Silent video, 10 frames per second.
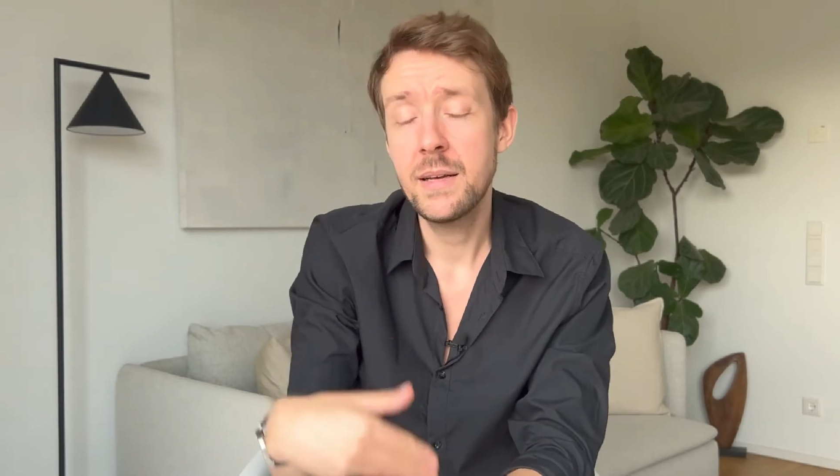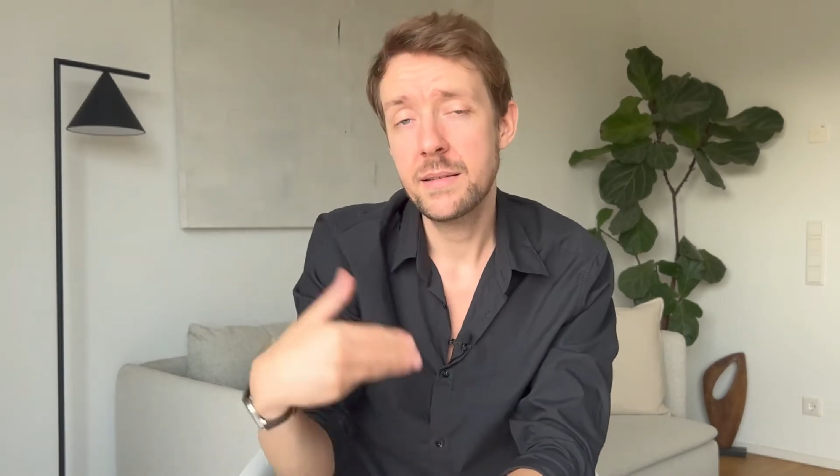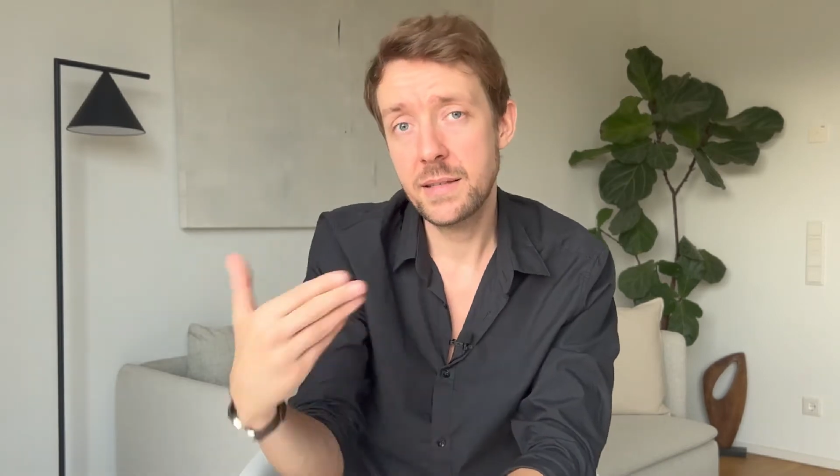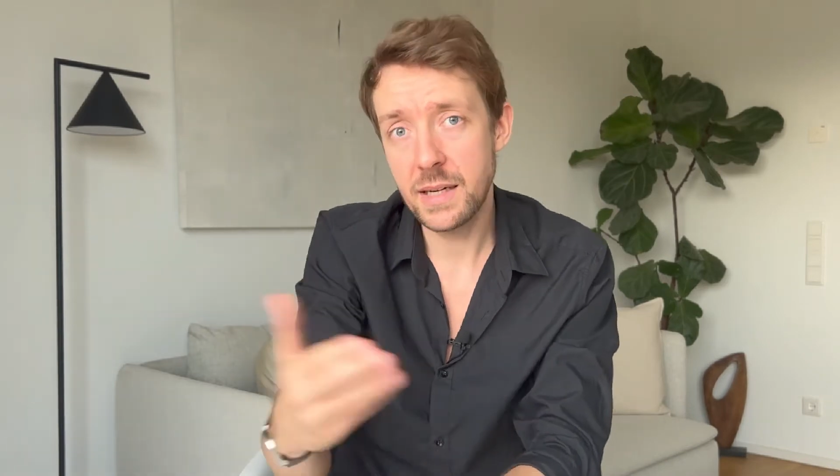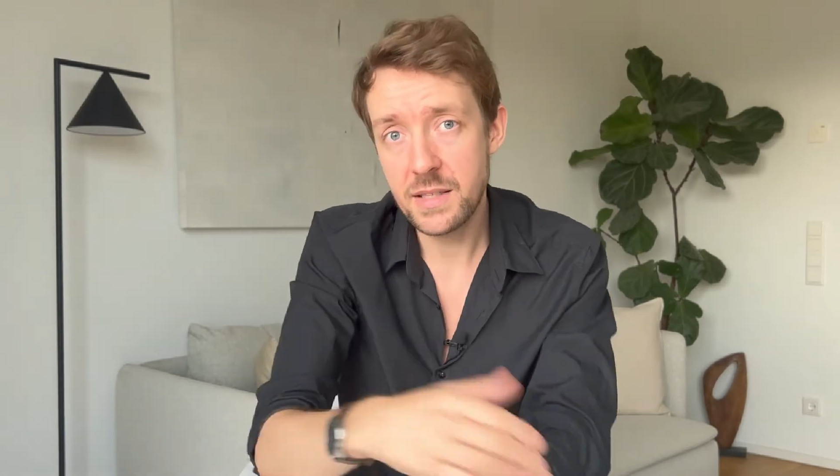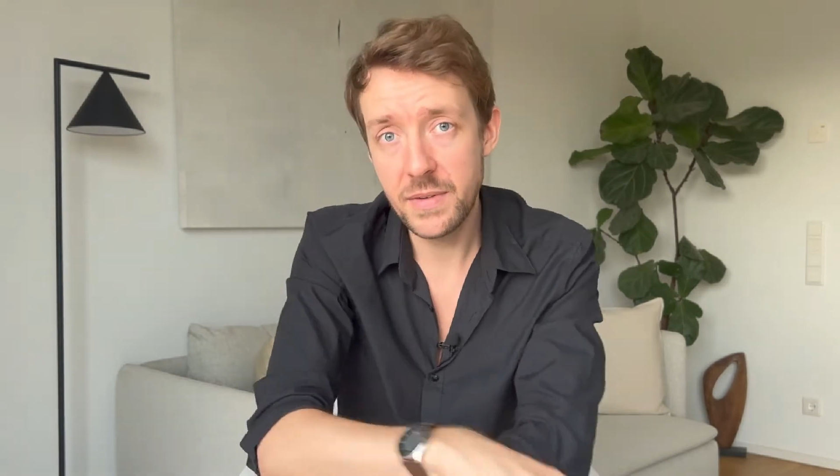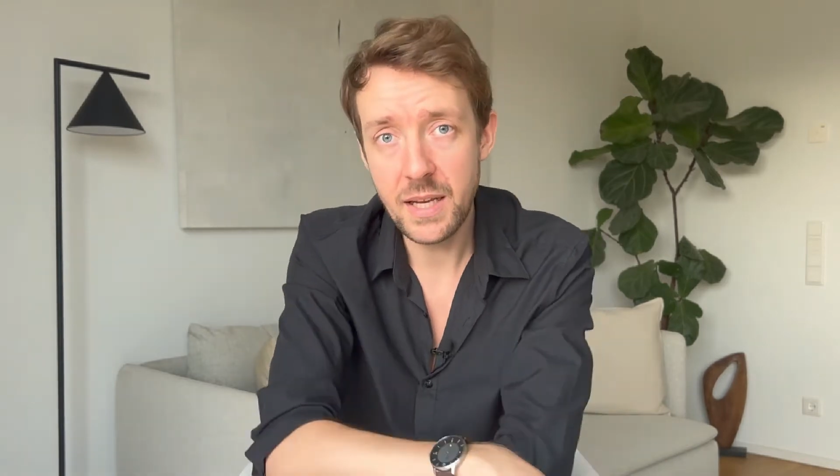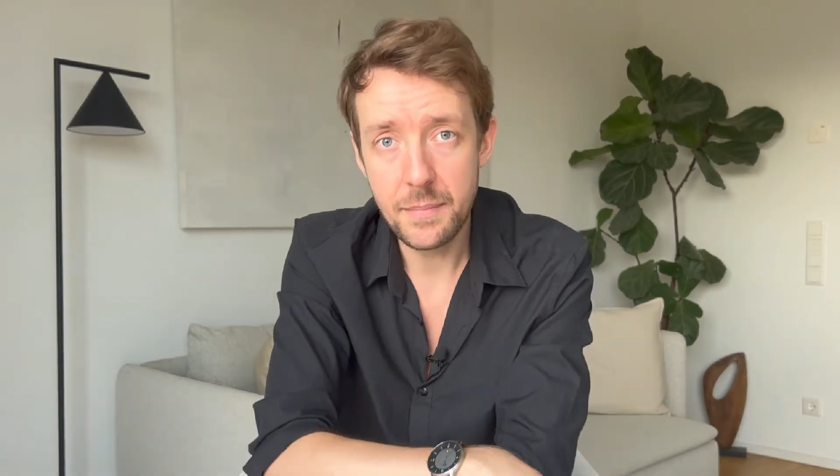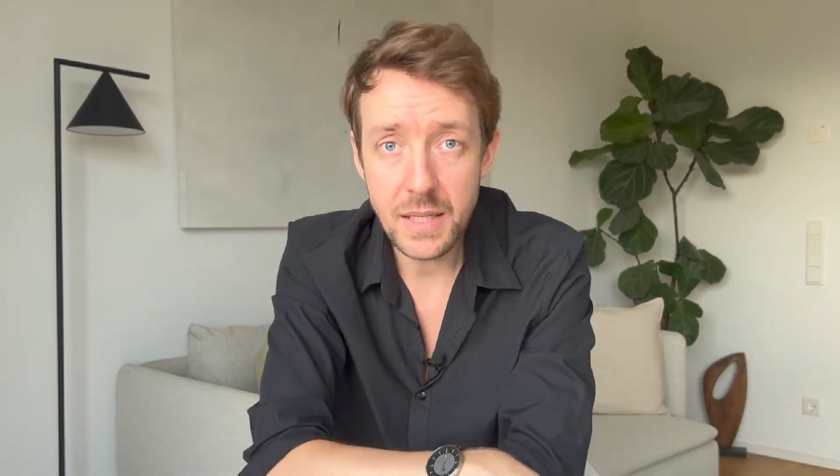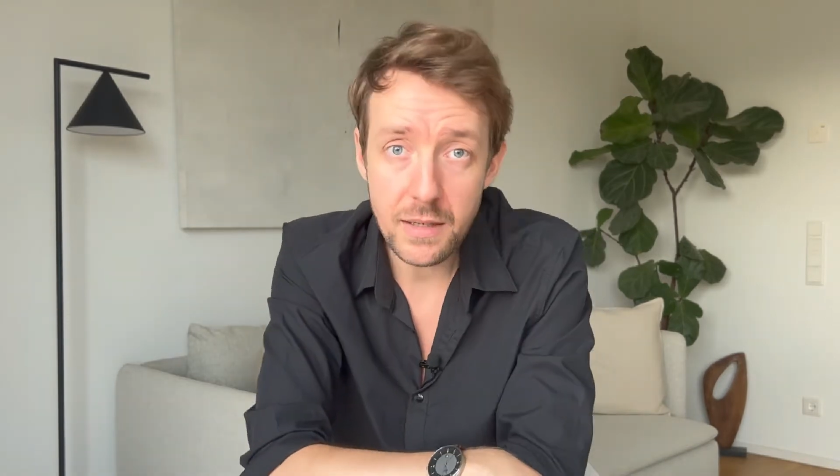sind als
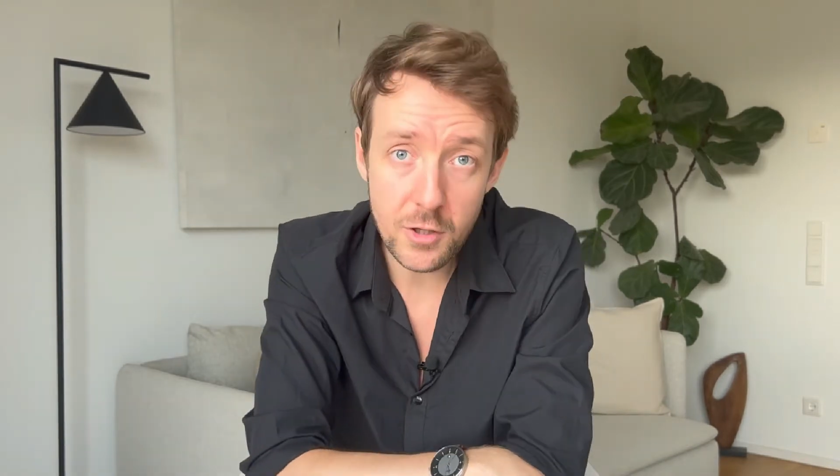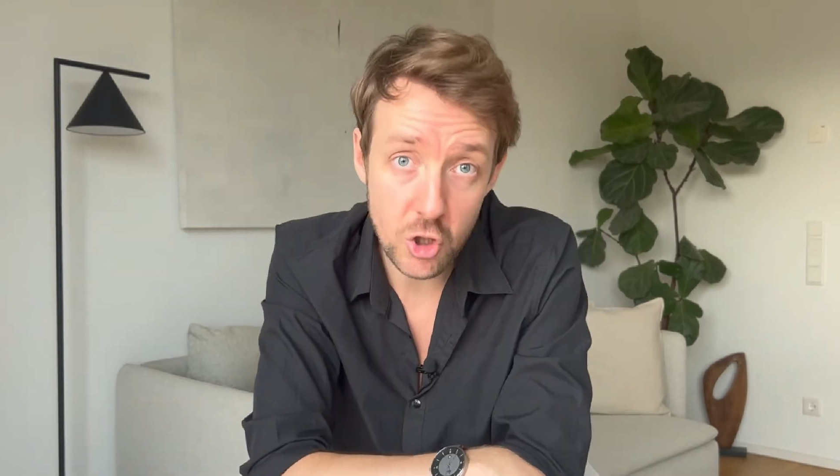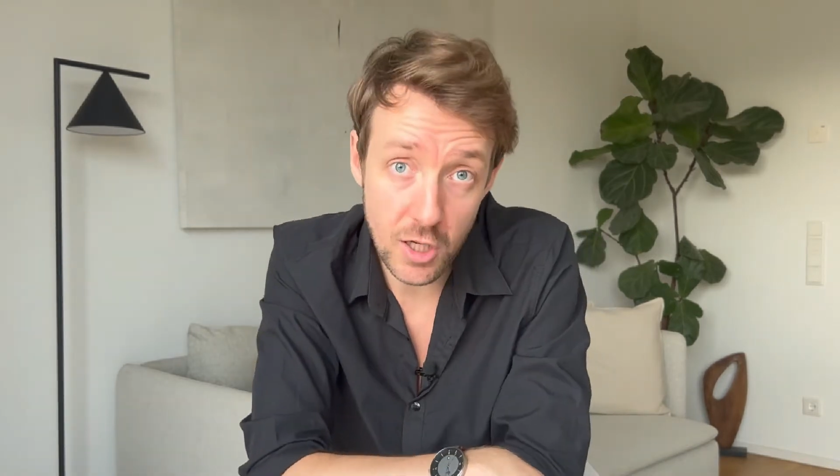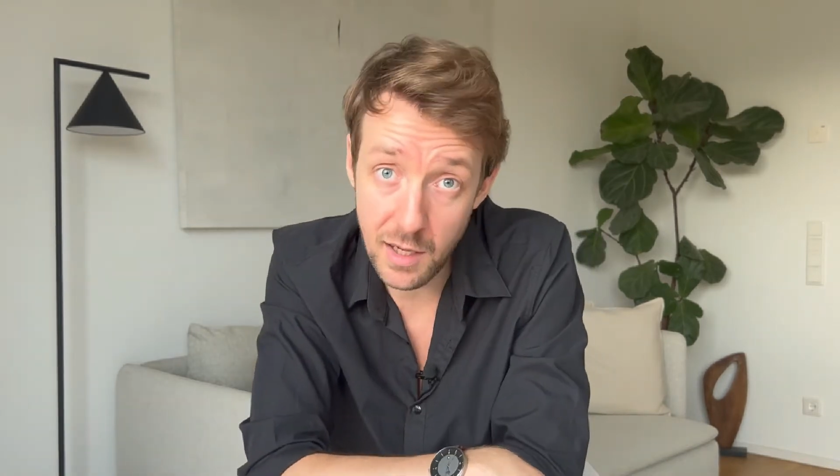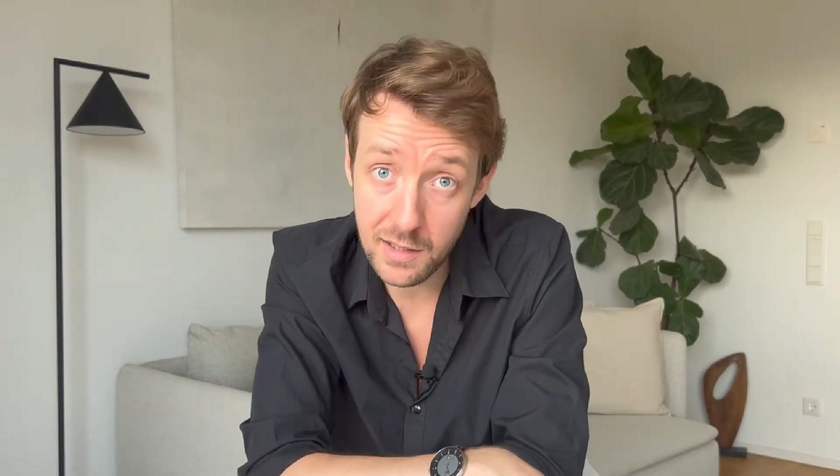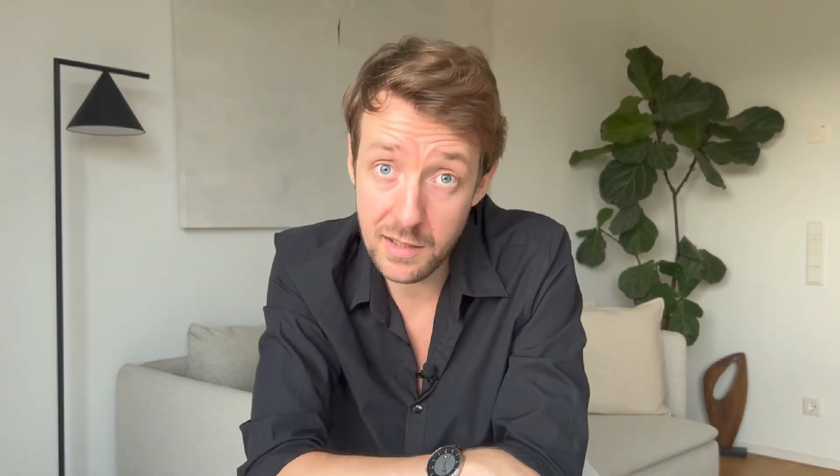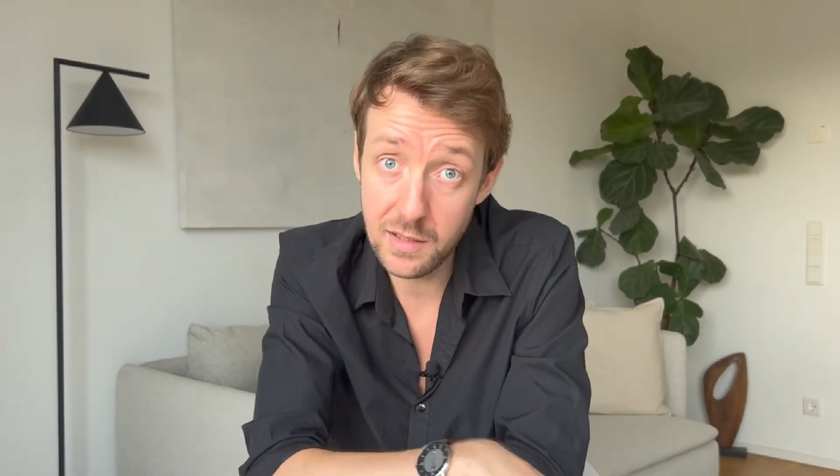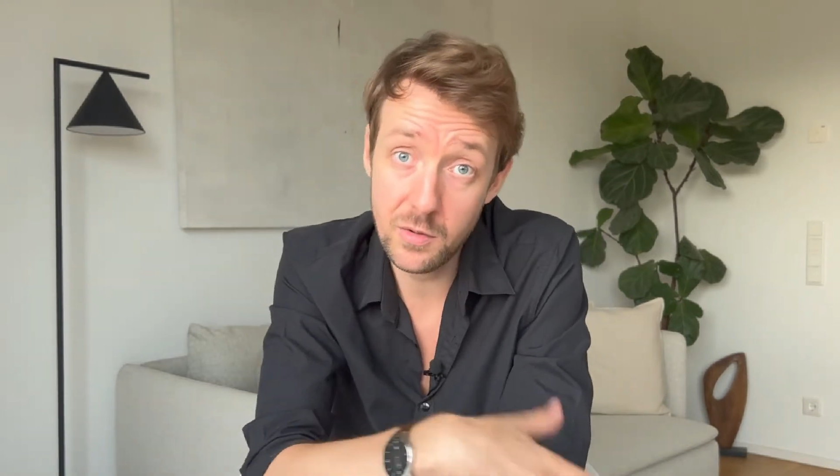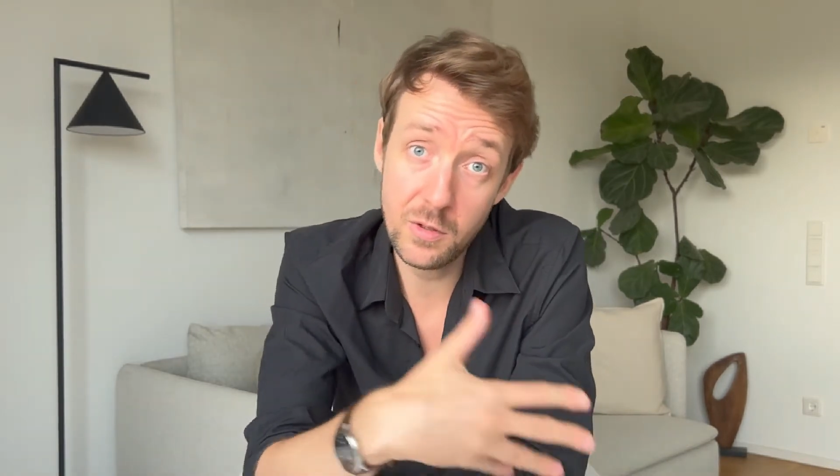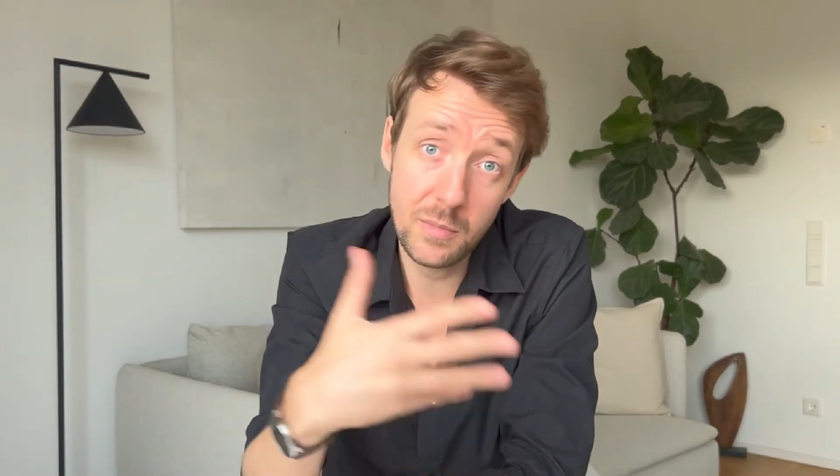Vitamine
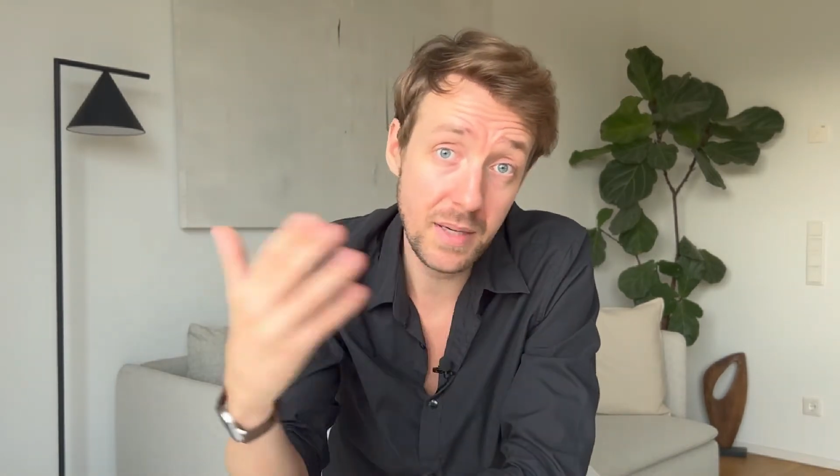gestartet und